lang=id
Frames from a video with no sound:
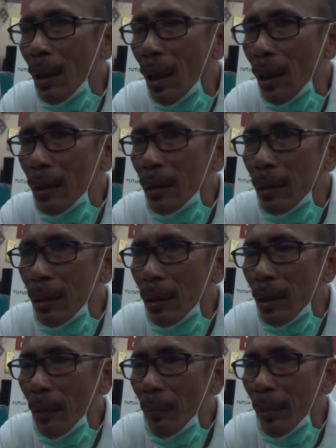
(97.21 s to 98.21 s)
hari ini
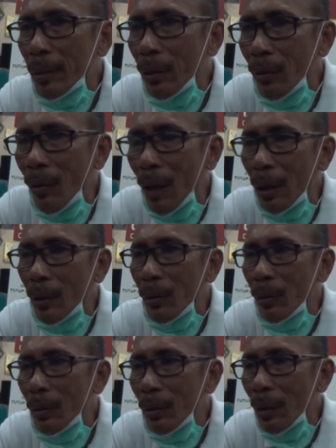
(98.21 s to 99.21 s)
Kabupaten Tulungagung